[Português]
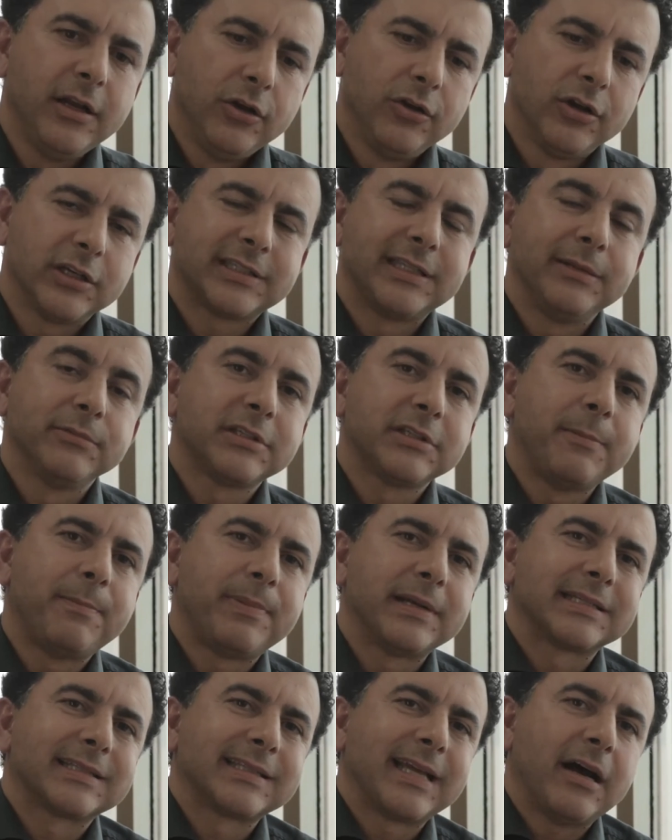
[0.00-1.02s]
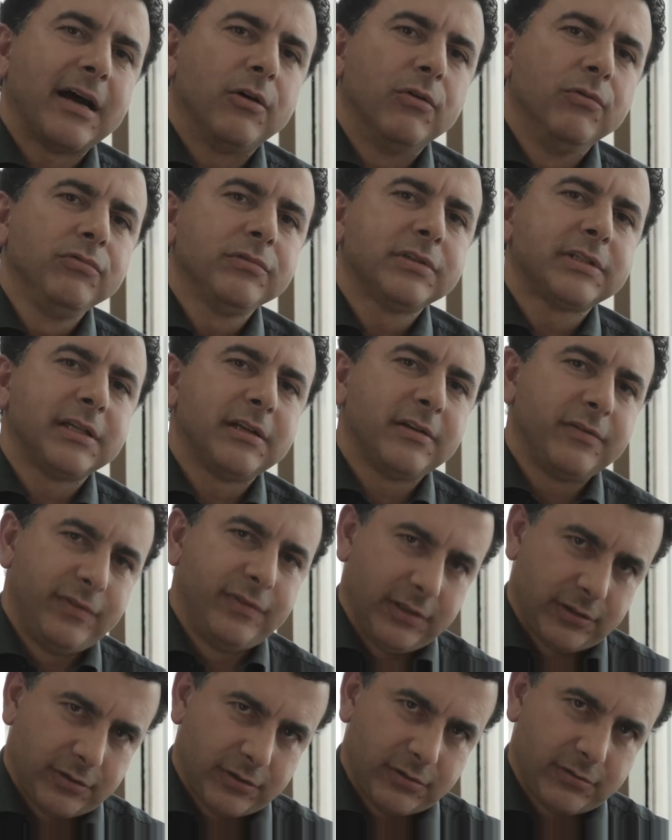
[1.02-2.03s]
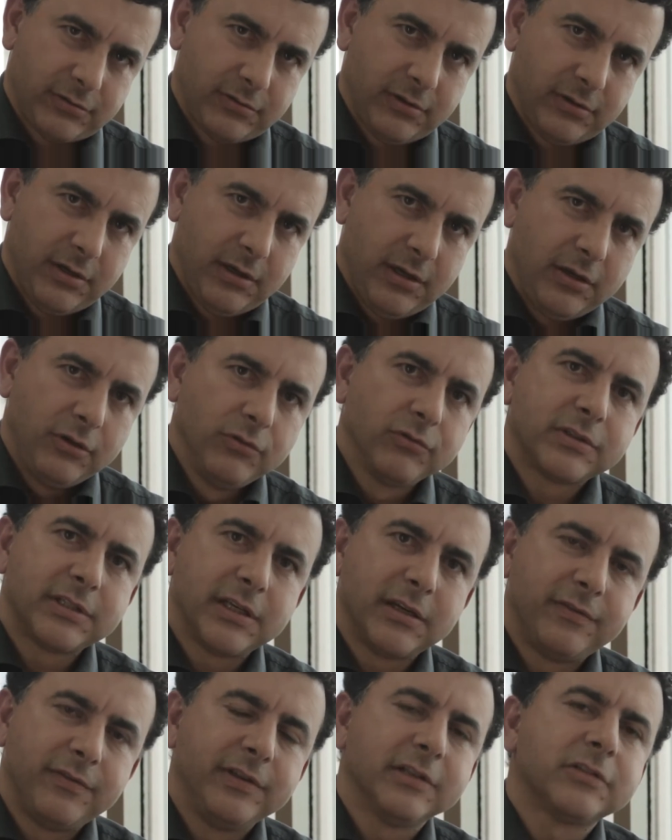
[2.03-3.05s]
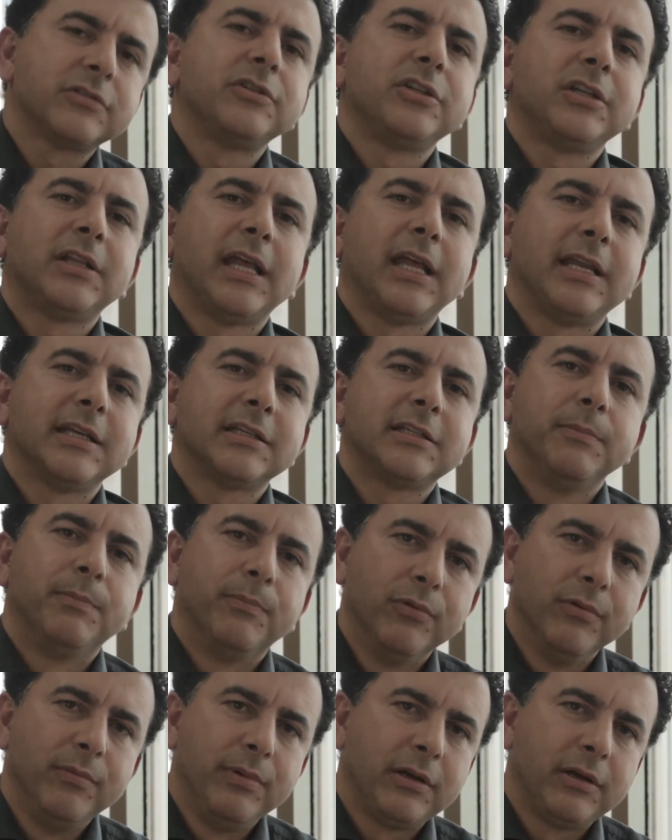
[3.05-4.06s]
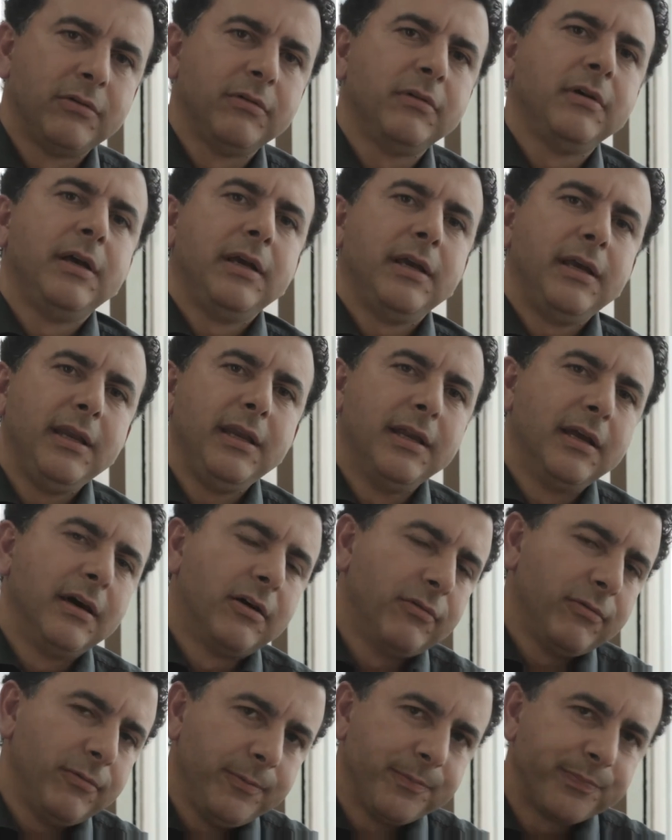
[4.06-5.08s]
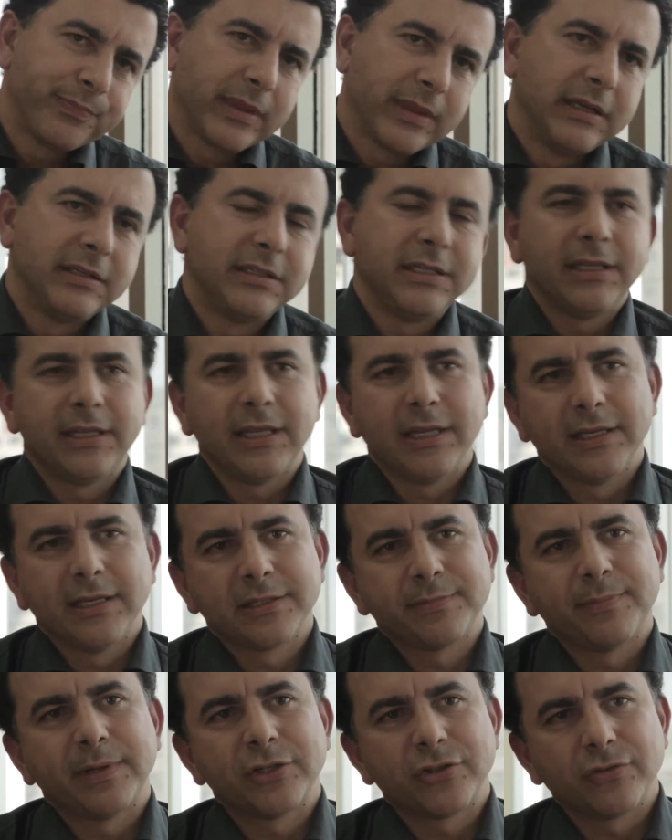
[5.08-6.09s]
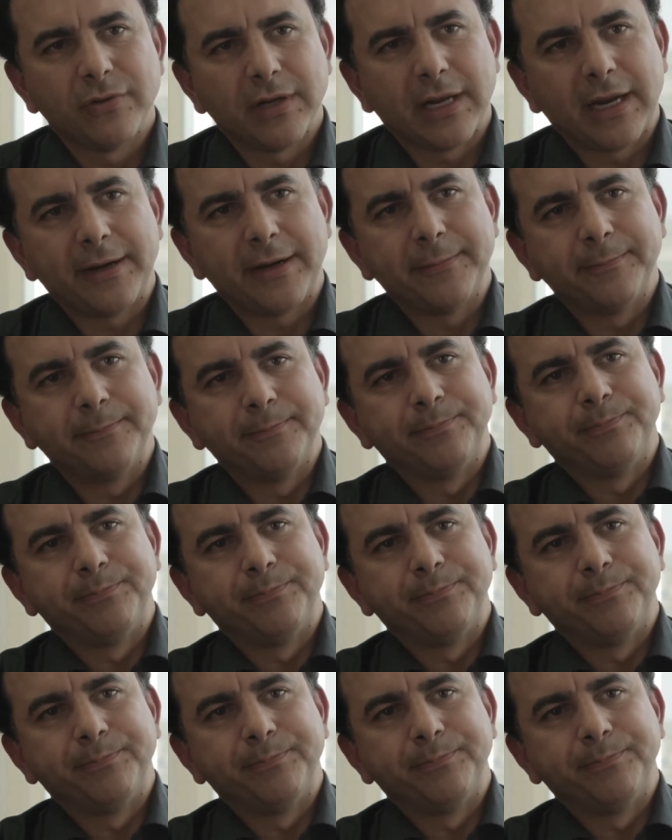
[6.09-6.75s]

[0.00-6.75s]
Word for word: Nós temos que prestar um serviço, um serviço de interesse público e não de interesse particular.